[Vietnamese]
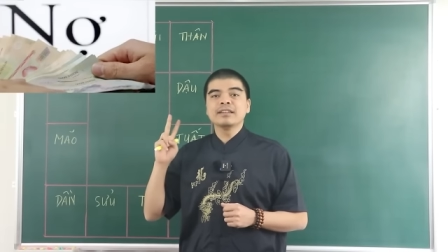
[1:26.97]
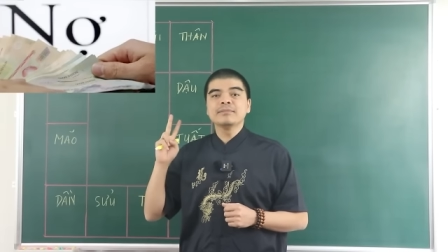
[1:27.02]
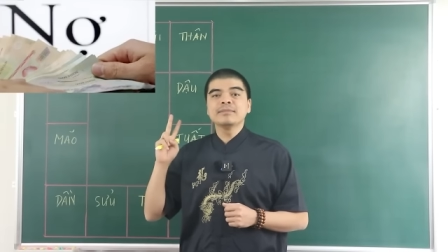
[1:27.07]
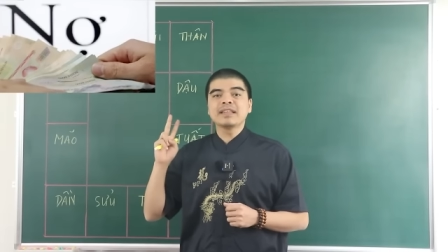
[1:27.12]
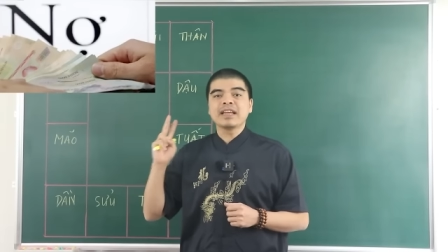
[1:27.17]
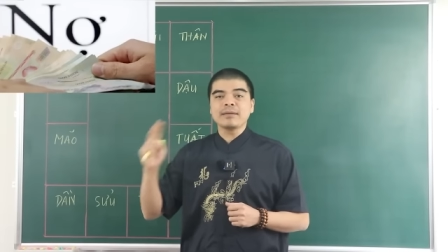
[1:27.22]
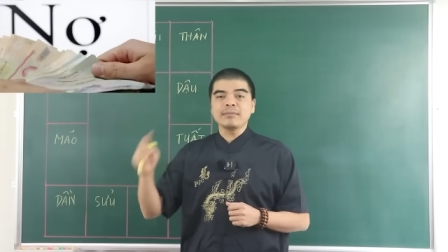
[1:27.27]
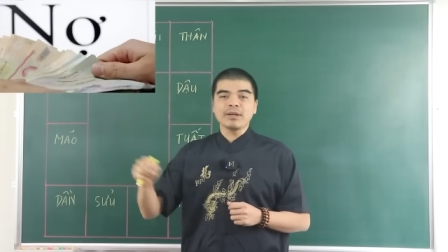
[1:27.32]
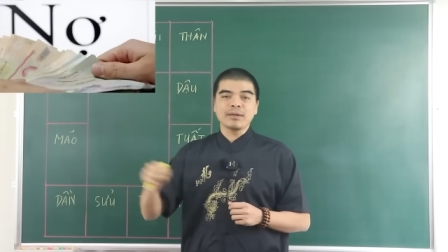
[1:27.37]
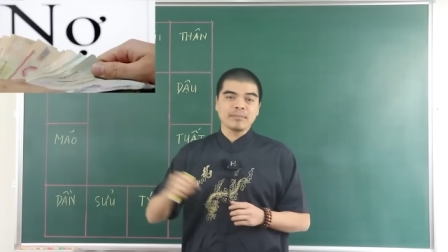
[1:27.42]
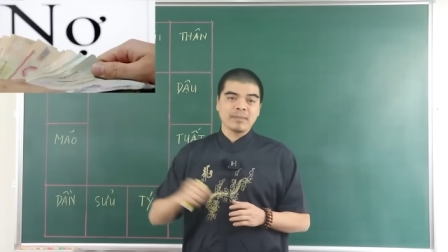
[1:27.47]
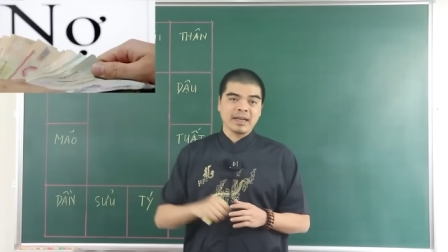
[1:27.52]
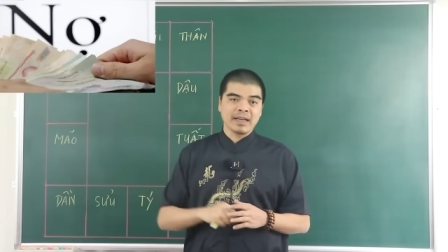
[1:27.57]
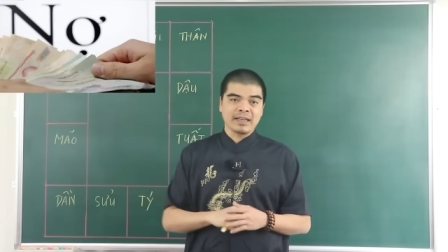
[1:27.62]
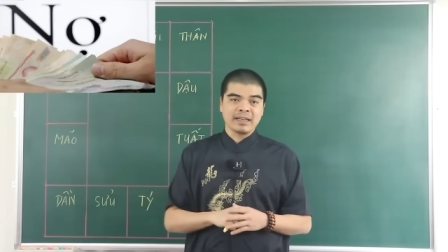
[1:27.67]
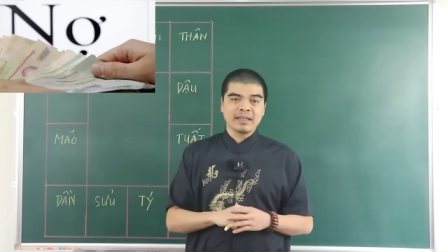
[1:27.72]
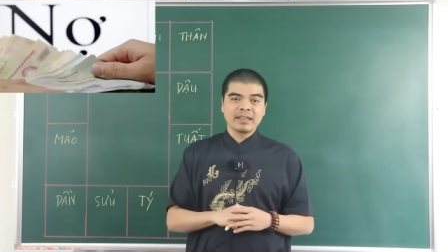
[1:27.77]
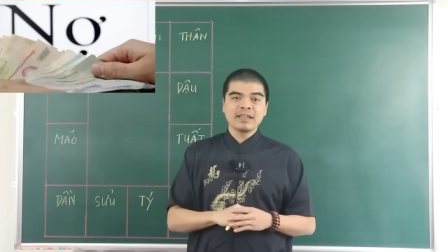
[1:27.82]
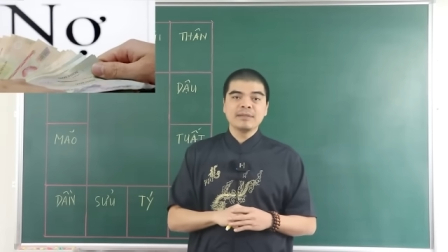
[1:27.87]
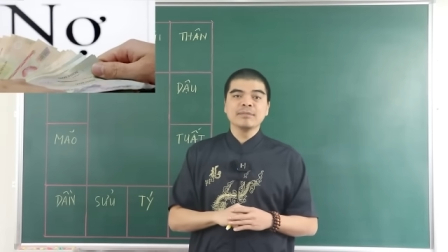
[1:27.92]
tím tái mặt
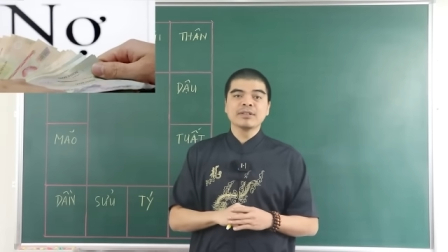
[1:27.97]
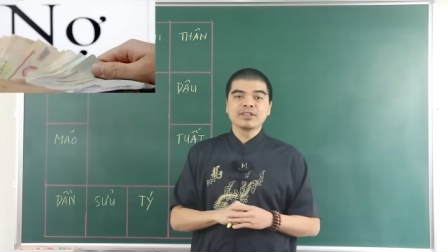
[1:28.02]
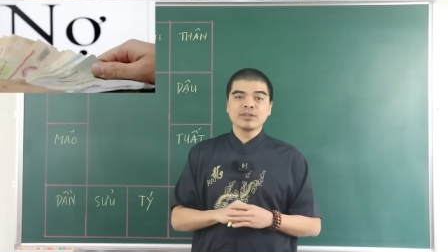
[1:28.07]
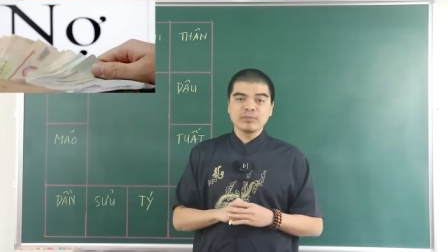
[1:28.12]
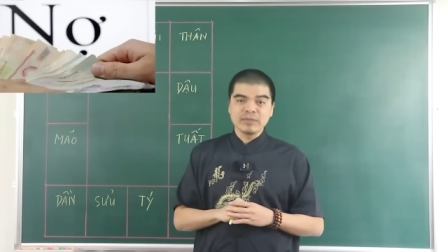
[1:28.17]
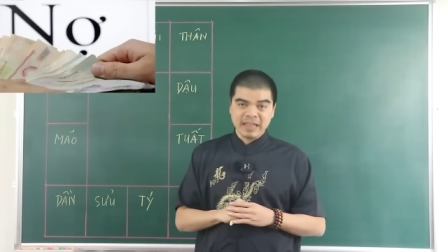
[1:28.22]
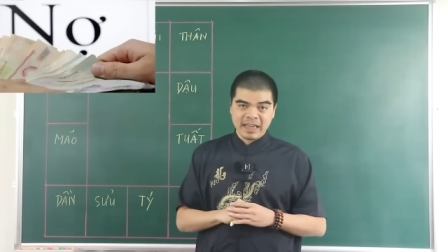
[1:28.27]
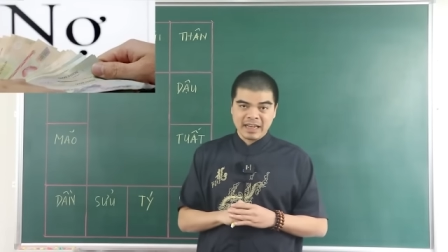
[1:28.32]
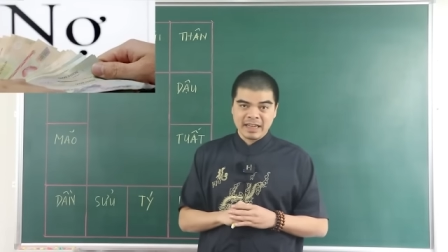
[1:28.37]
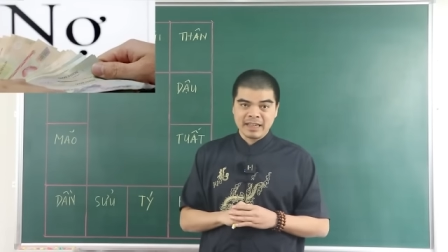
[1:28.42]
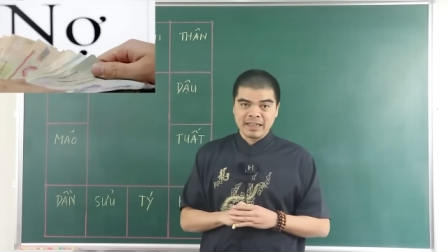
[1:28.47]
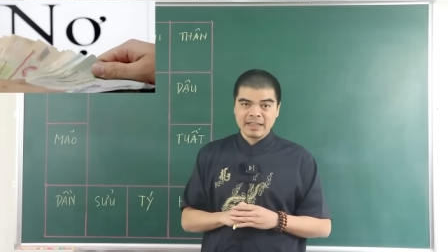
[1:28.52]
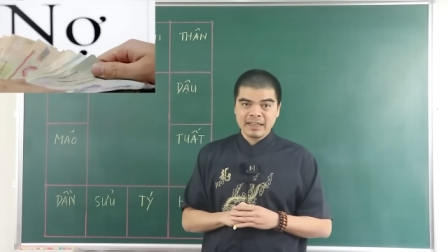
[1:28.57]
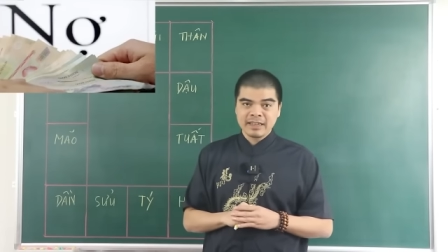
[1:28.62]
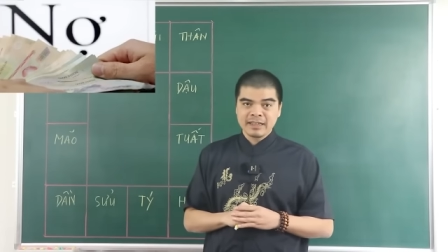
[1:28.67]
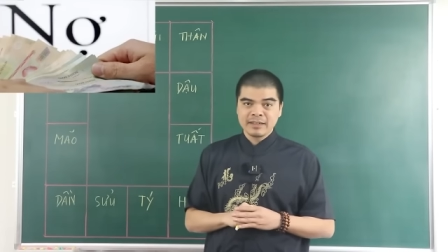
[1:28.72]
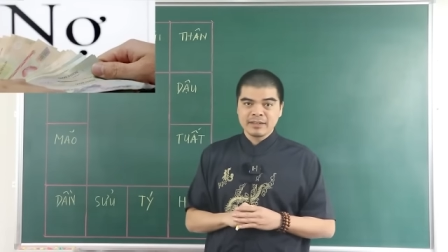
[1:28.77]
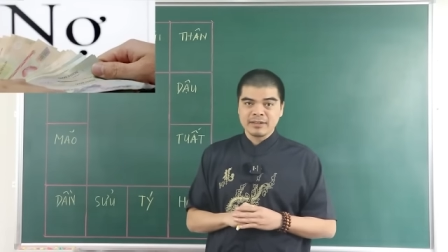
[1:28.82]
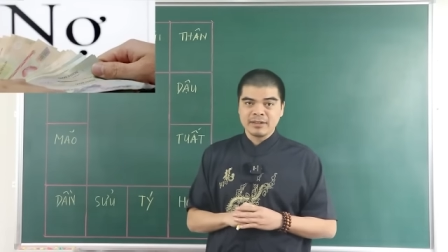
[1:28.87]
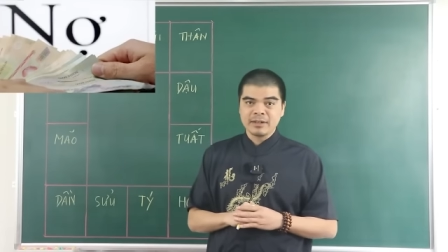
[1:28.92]
mày khi mà sông nhà.
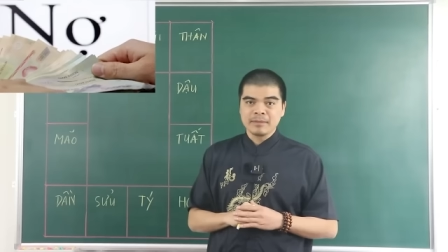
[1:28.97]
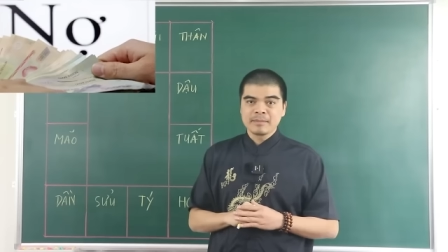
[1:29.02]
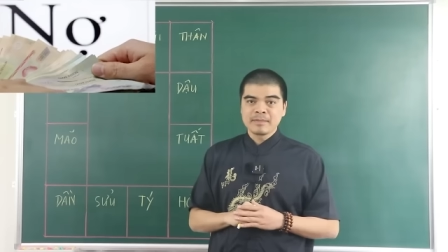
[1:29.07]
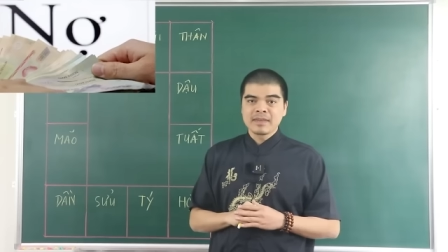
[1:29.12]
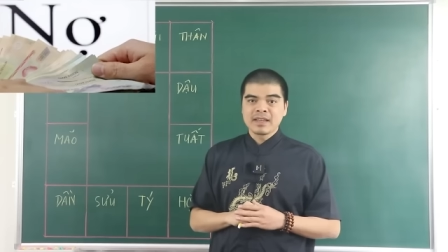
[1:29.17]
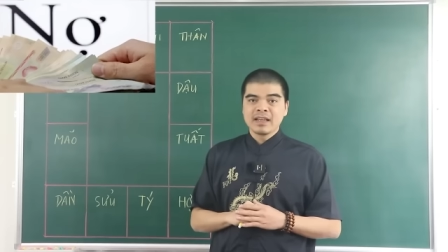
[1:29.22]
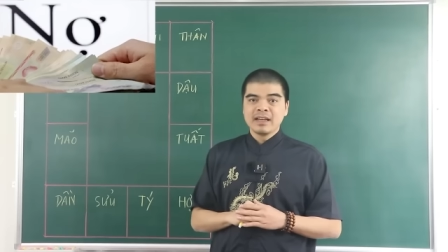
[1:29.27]
Đó.